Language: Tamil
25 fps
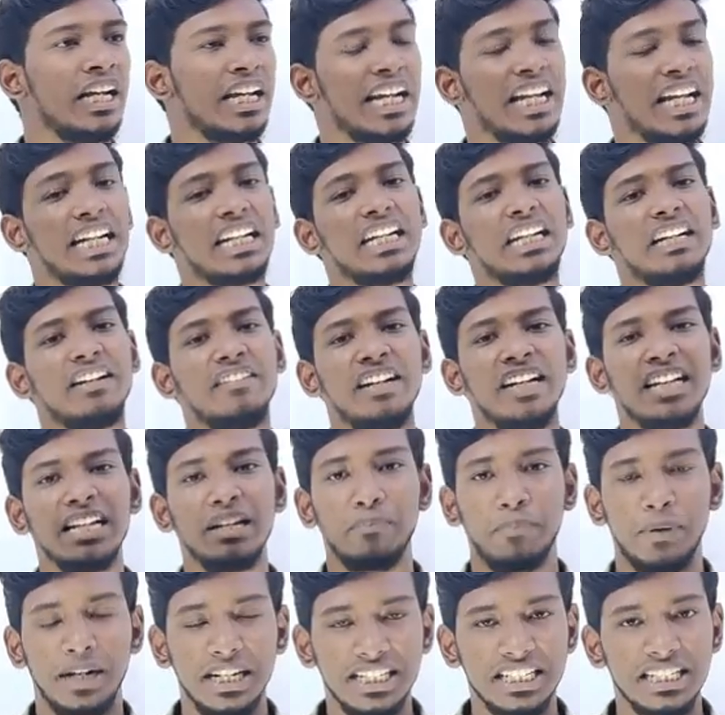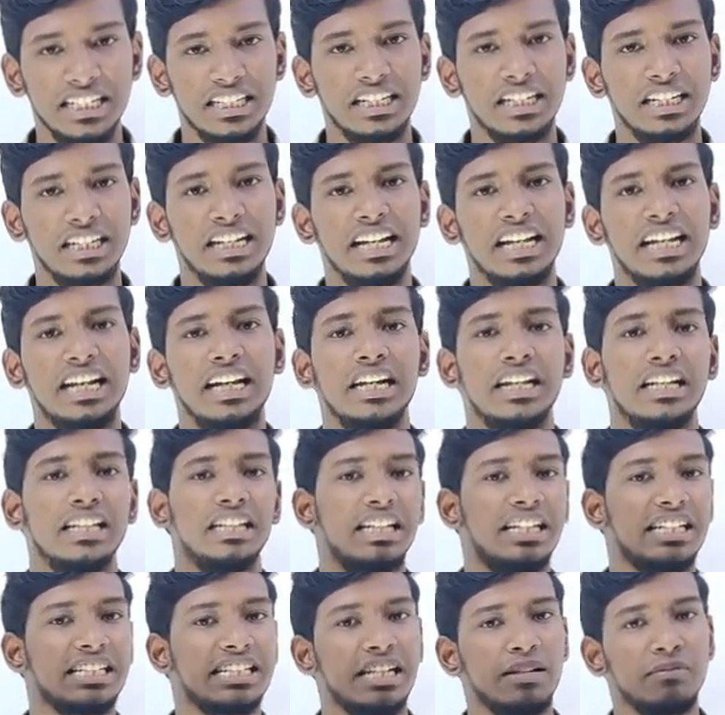ஏற்கனவே நீங்கள் படிச்சுட்டு இருக்கீங்க இந்த
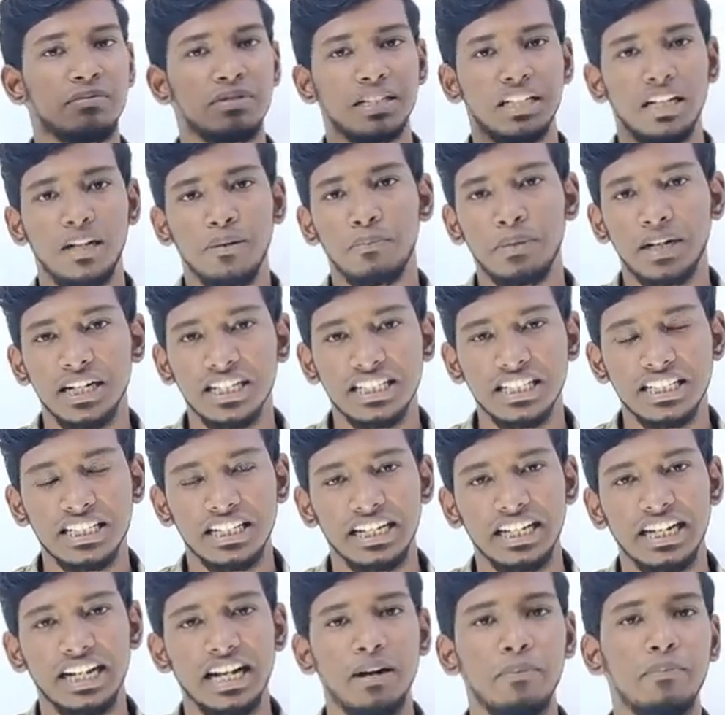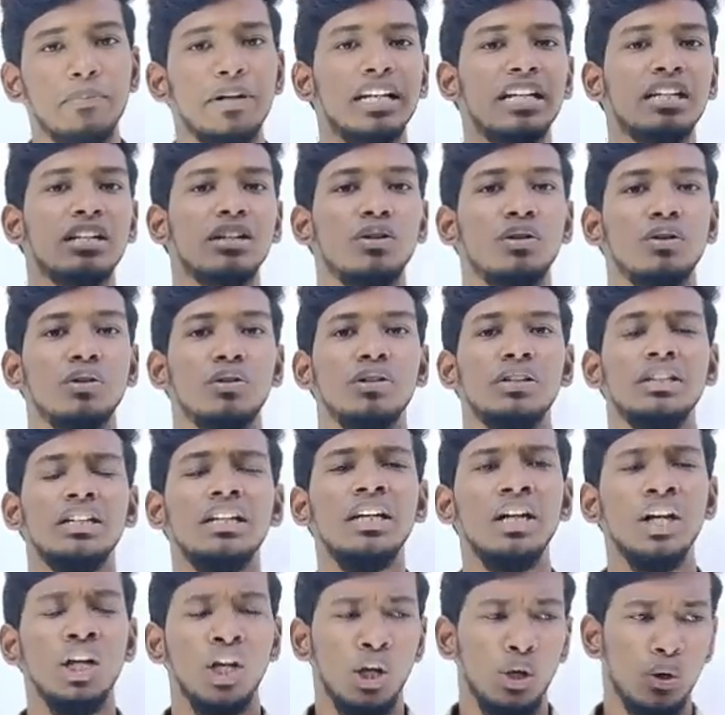எக்ஸாம்ஸ்க்குலாம் படிச்சுட்டு இருக்கீங்க அப்படிங்கிறவங்களுக்கு வந்து
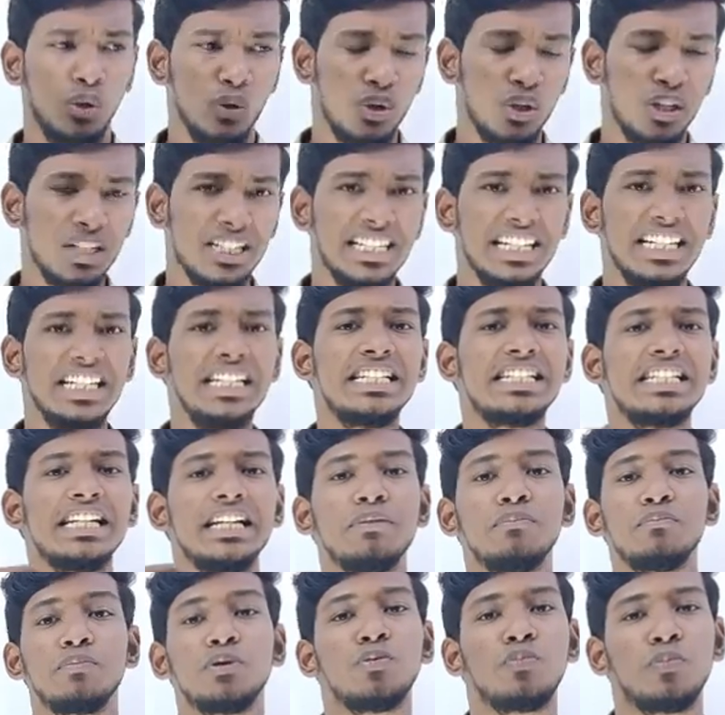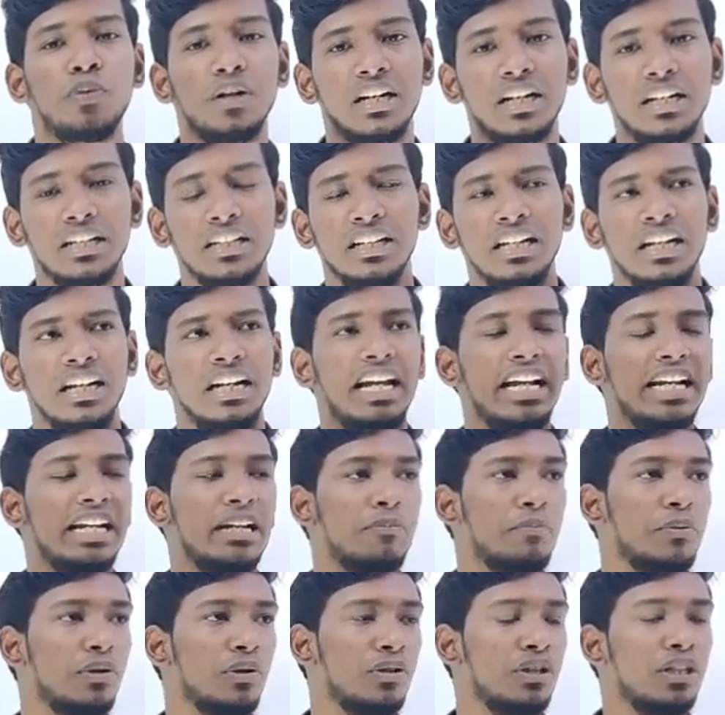உங்களோட ஸ்கில்ஸை இம்ப்ரூவ் பண்ணுறது லைக்
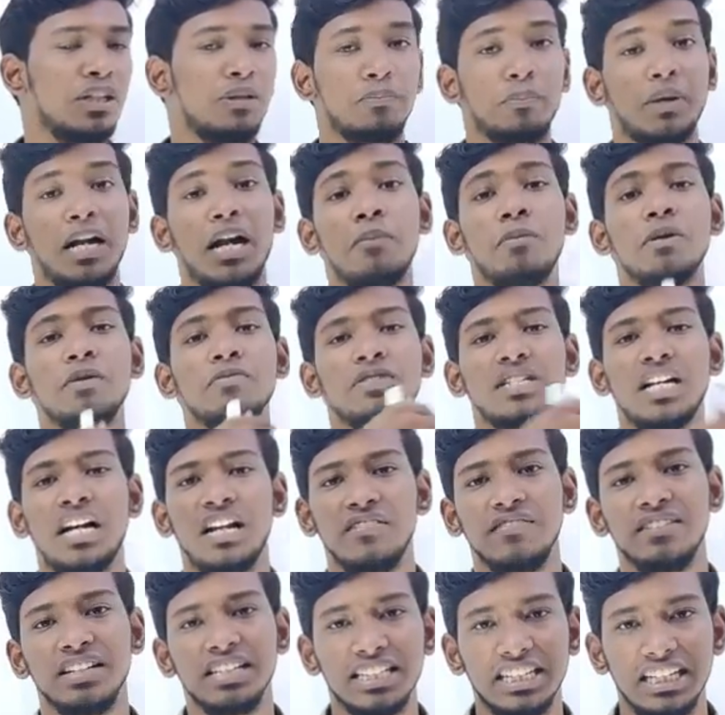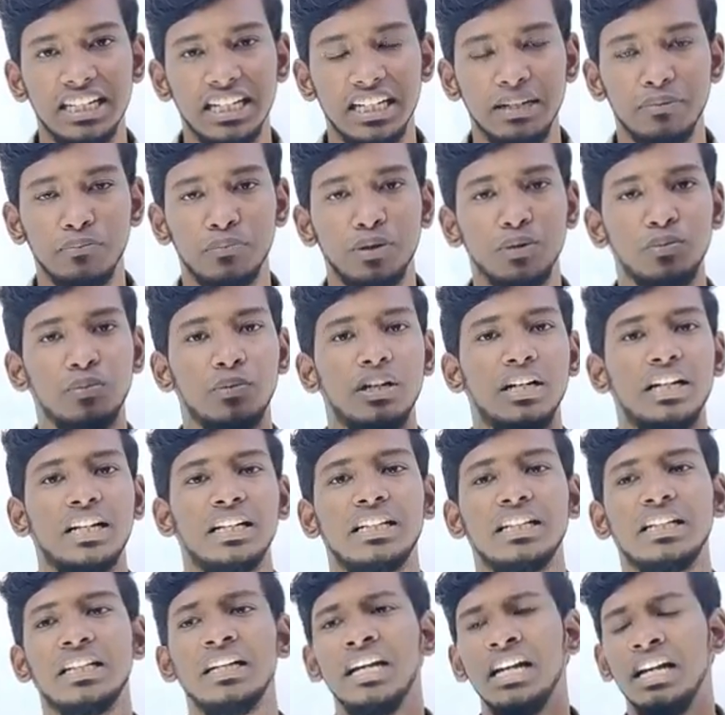இப்போ வந்து ப்ராப்ளம் சால்விங் ஸ்கில் இம்ப்ரூவ்
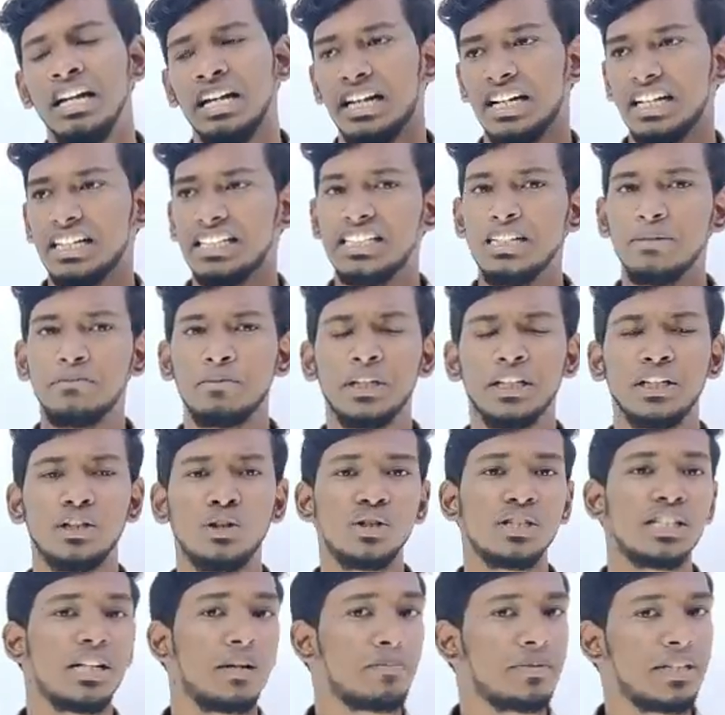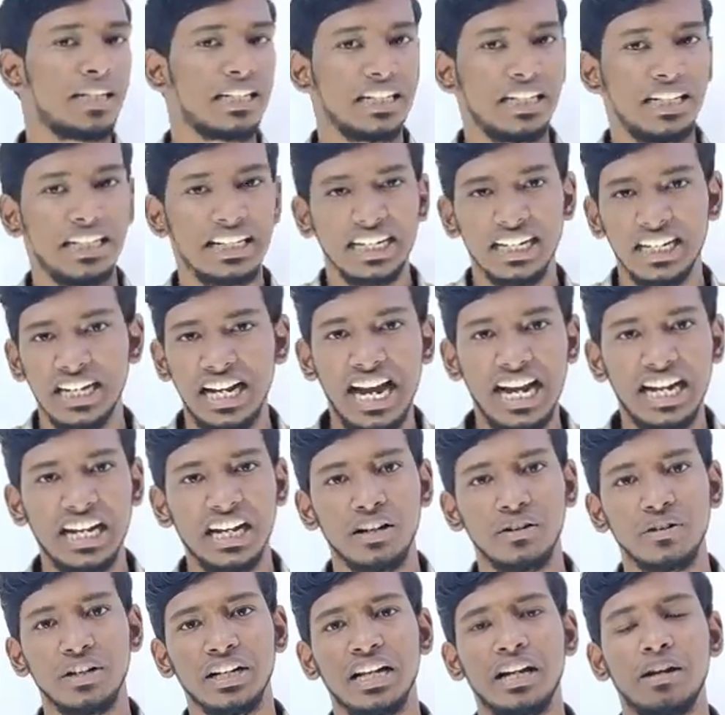பண்ணுறது நெக்ஸ்ட் இப்போ ஏதோ ஒரு சப்ஜெக்ட்டில் நீங்கள் லேக்
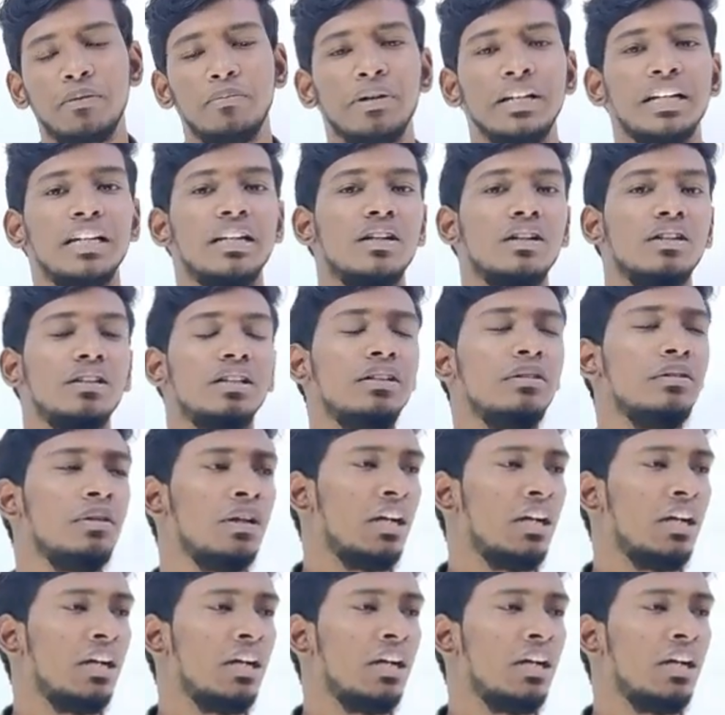ஆகுறீங்க அப்படிங்கிறது